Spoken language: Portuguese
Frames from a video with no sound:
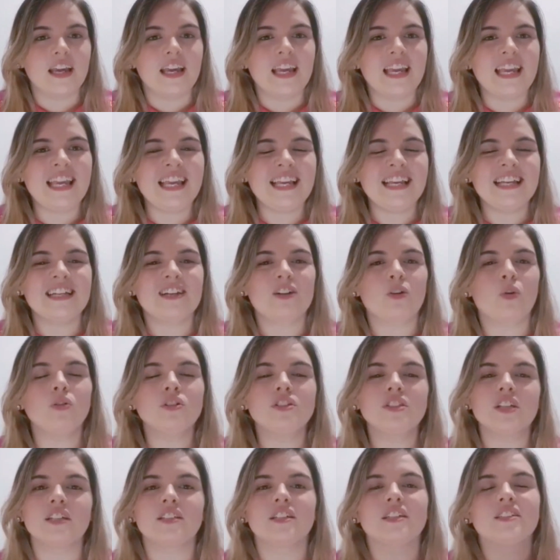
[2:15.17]
e com
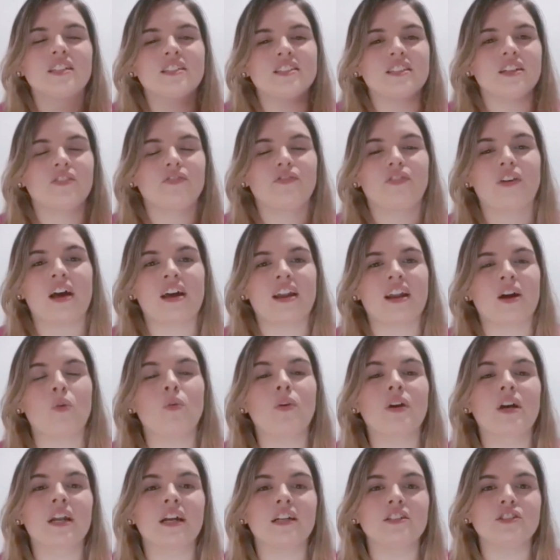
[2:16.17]
certeza fará um
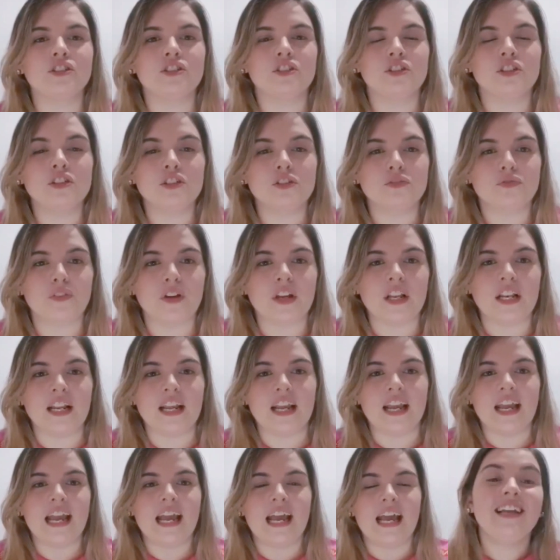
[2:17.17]
grande desfile.
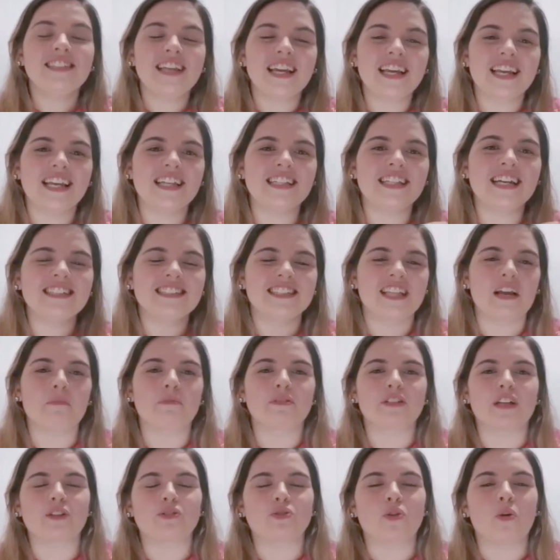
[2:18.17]
Em seguida,
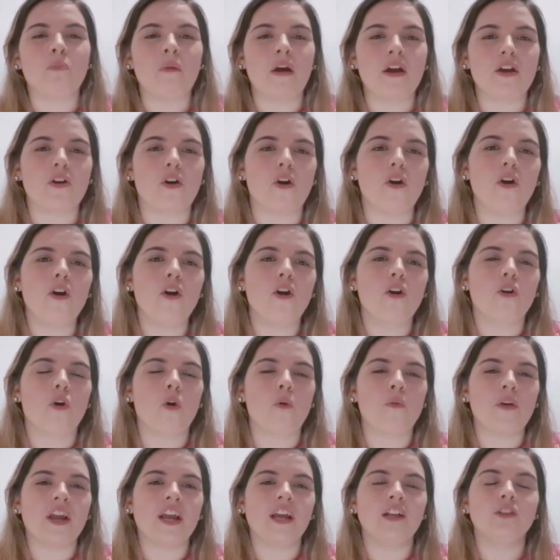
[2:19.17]
temos a Tom Maior
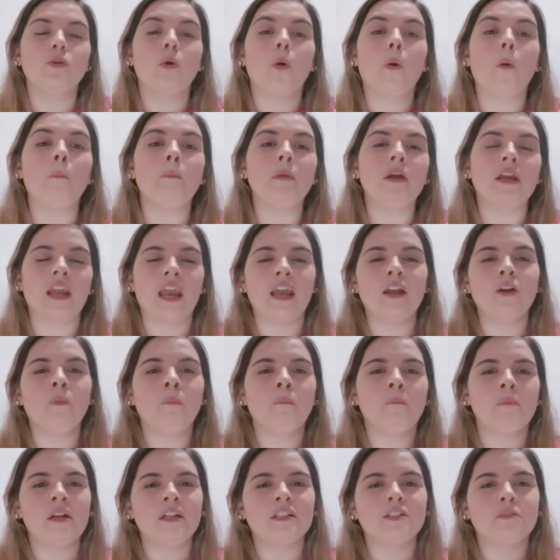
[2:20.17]
com o enredo O Pequeno
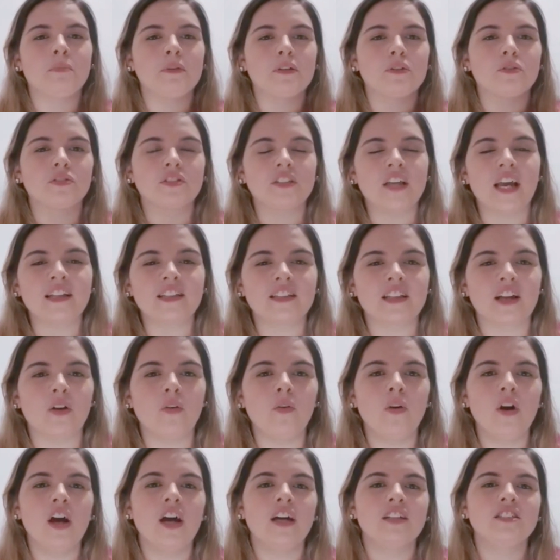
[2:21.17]
Príncipe do
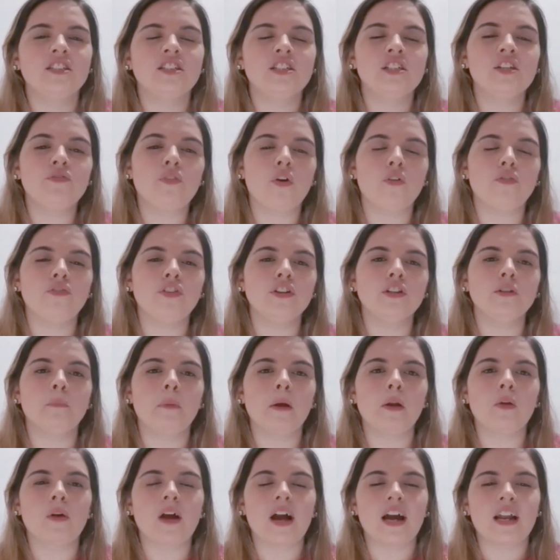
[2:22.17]
Sertão, desenvolvido
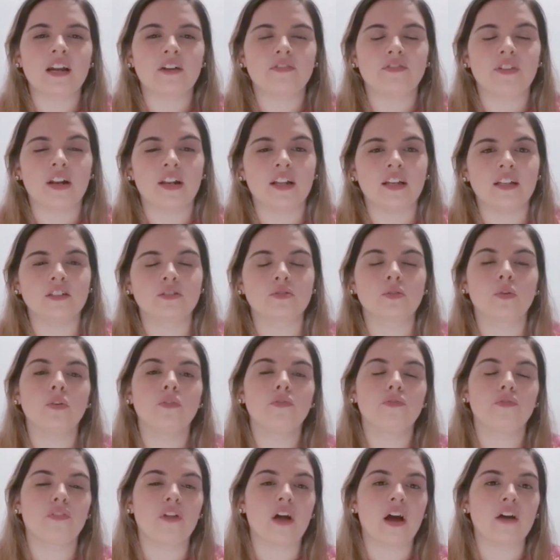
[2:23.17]
pelo carnavalesco
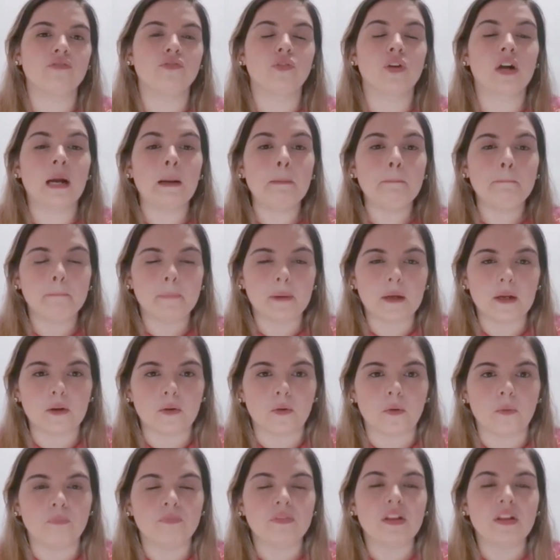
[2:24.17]
Flávio
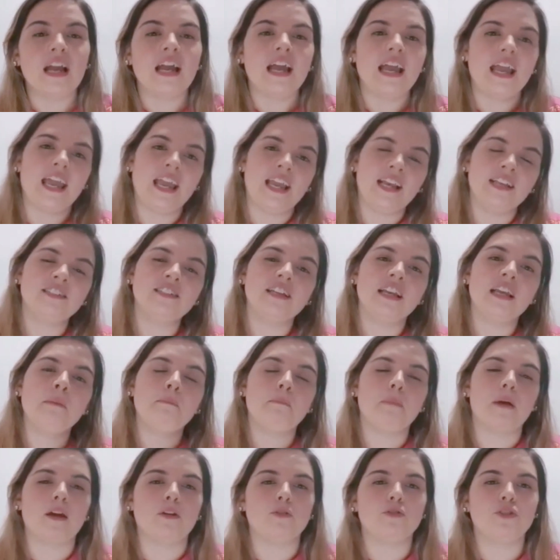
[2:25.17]
Campelo,
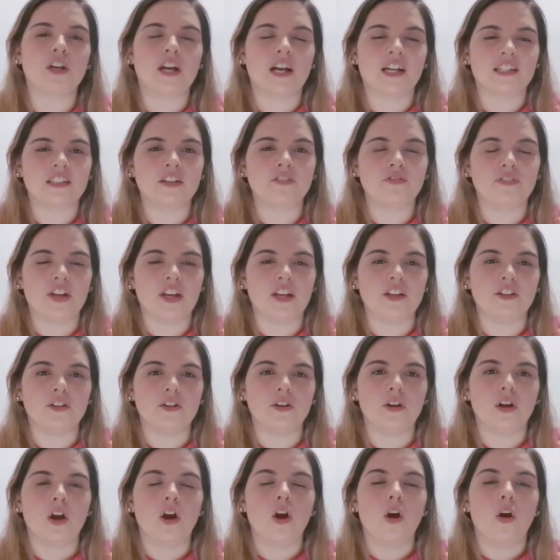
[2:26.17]
ex-Império de Casa Verde.
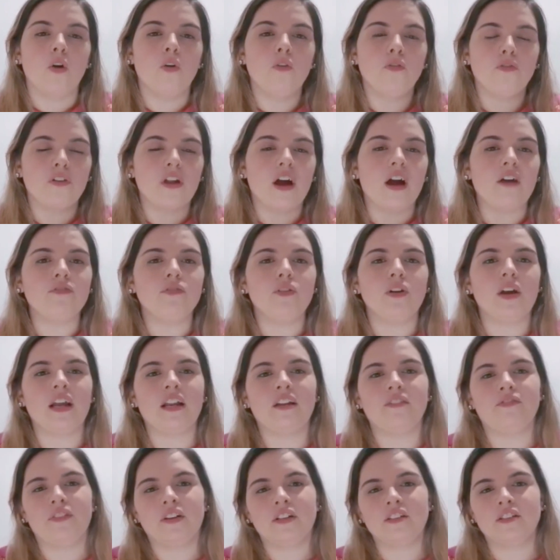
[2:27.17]
O Flávio
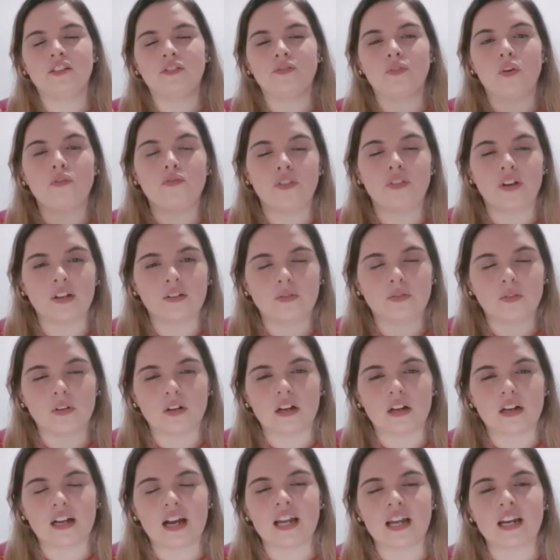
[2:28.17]
ele vinha desenvolvendo
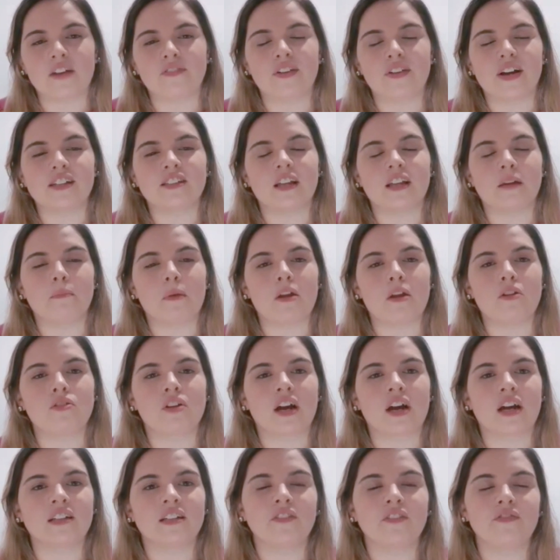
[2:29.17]
carnavais na Império de
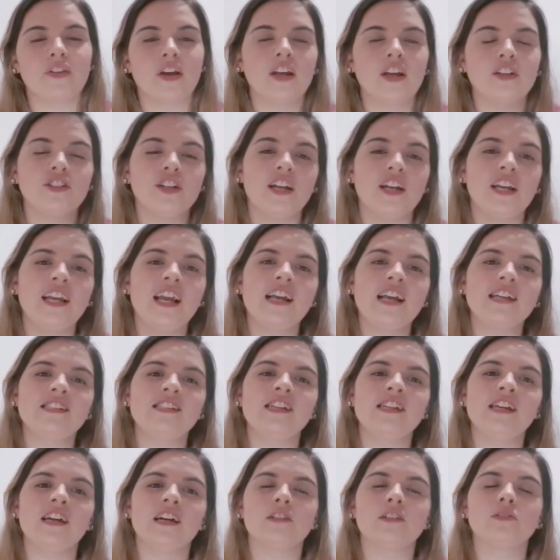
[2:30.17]
Casa Verde e
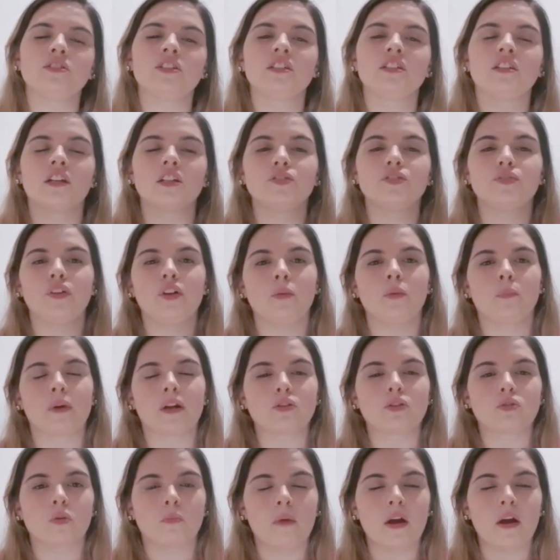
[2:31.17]
esse ano se transferiu para
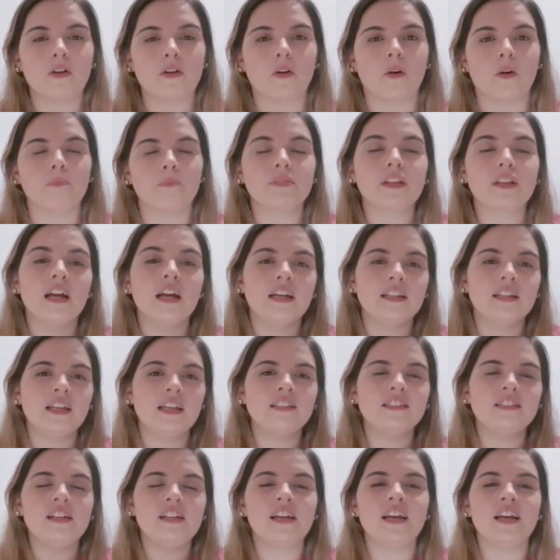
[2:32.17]
Tom Maior.
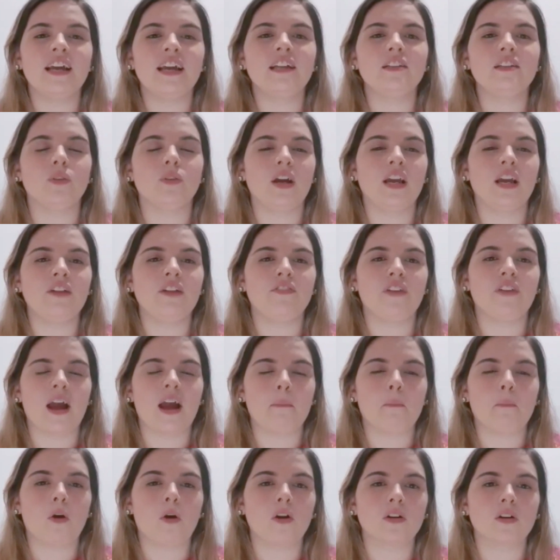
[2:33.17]
Nesse enredo, ele vai,
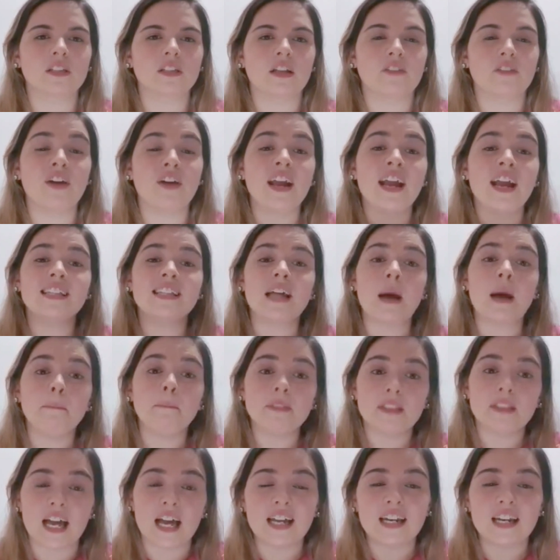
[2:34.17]
abordar, vai
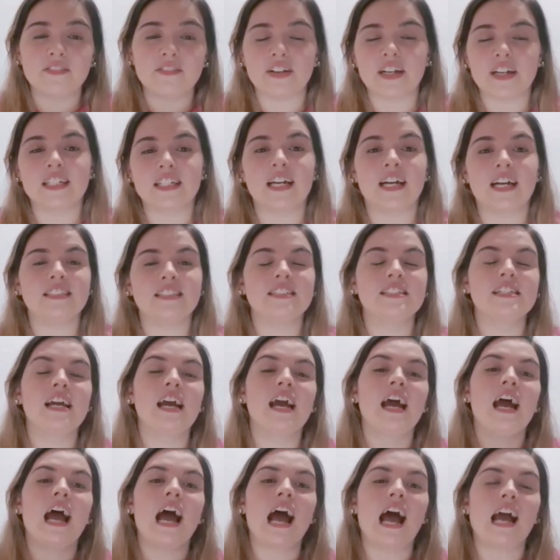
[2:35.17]
adaptar, na verdade,
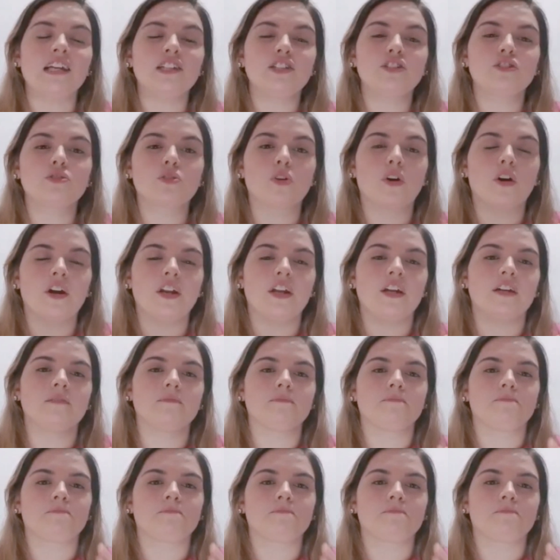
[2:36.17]
a história